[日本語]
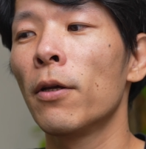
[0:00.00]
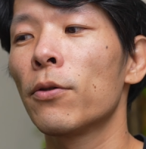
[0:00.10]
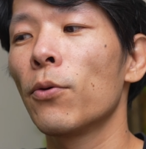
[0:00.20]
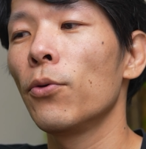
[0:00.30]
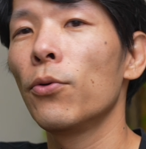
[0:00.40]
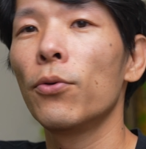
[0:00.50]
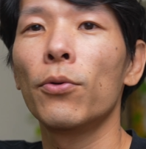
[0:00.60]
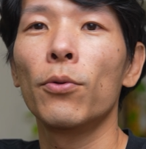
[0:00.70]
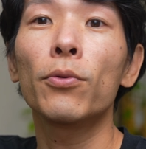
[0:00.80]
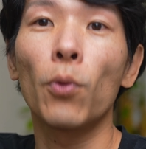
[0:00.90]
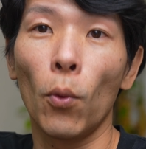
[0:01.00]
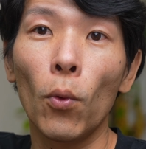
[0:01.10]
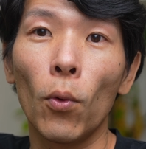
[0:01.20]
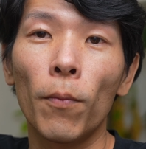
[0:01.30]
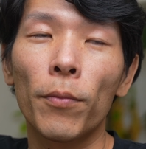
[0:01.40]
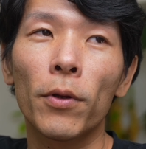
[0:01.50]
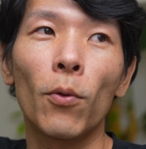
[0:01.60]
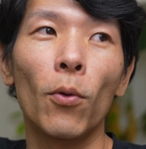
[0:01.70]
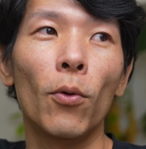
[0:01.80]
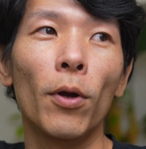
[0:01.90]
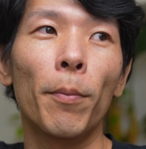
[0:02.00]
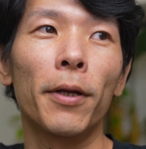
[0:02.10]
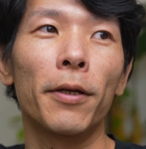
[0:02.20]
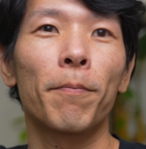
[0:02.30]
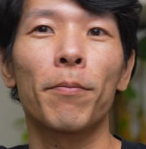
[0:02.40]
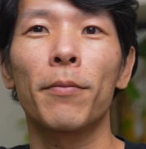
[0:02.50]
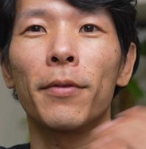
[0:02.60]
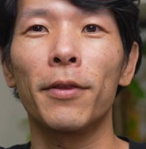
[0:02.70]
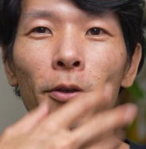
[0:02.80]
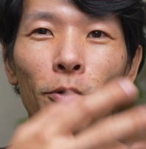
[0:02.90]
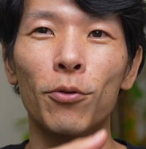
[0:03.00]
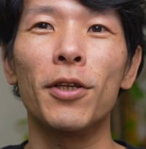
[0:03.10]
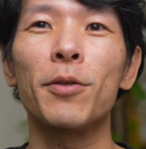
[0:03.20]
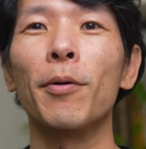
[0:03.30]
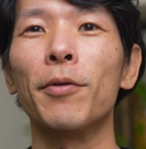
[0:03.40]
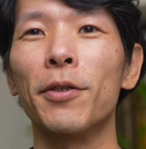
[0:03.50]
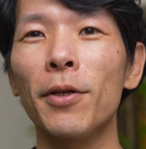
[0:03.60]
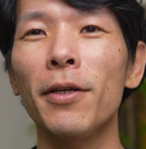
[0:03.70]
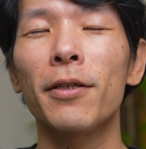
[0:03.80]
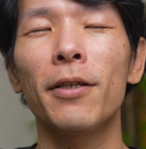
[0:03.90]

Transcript: そういう嘘を、こう、やっぱり言ってしまうんですよね。